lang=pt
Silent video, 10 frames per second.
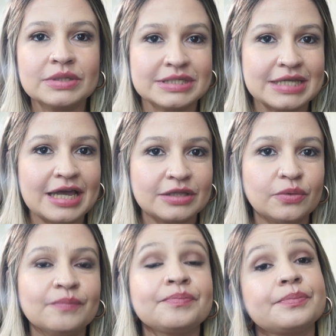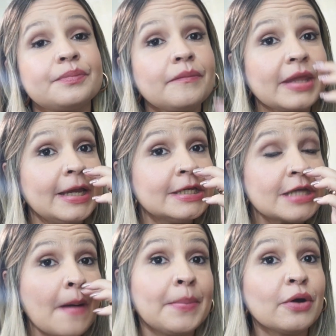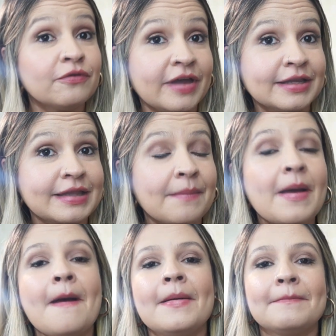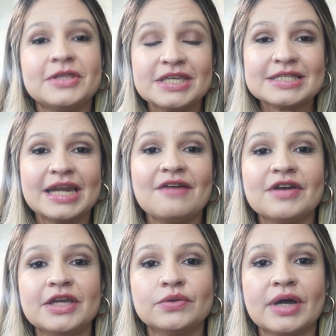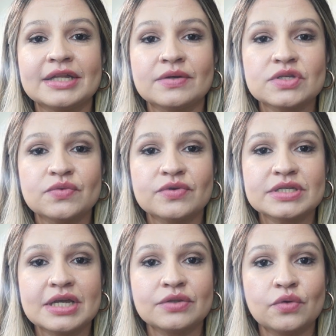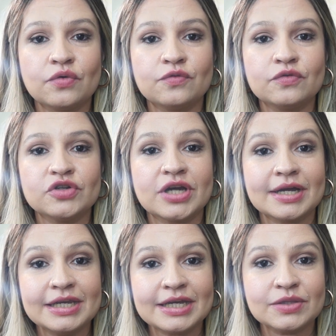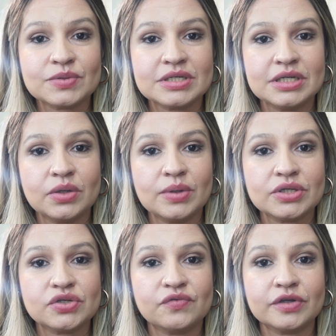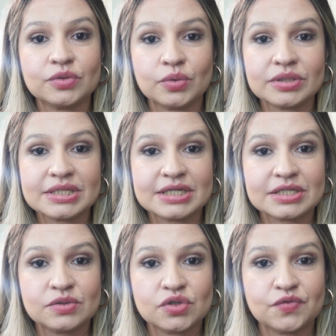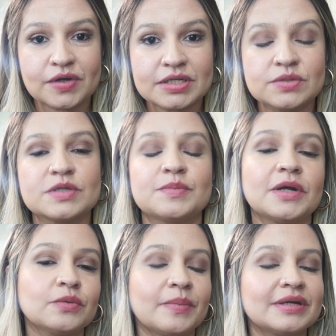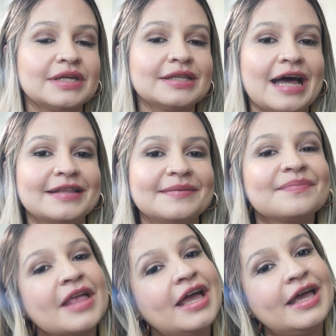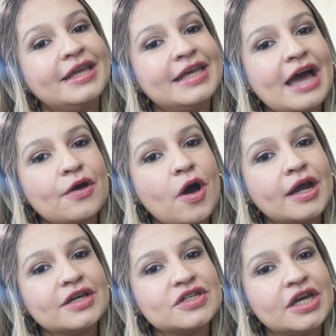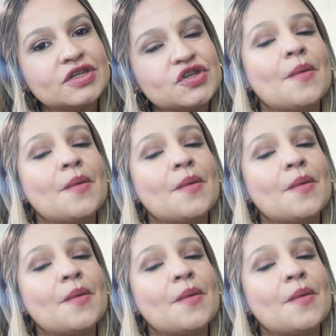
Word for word: certo? E já aproveita se inscreve aqui no canal se você é novo, já clica no sininho e ativa todas as notificações para não perder nada. E agora, gente,